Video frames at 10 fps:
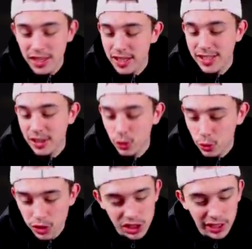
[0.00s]

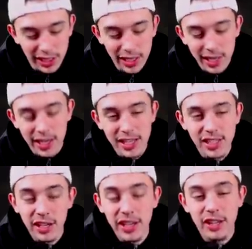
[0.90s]

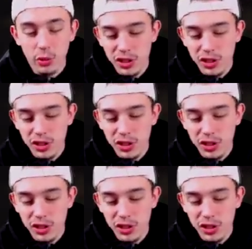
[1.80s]
D-I-Z-O-S-A-N,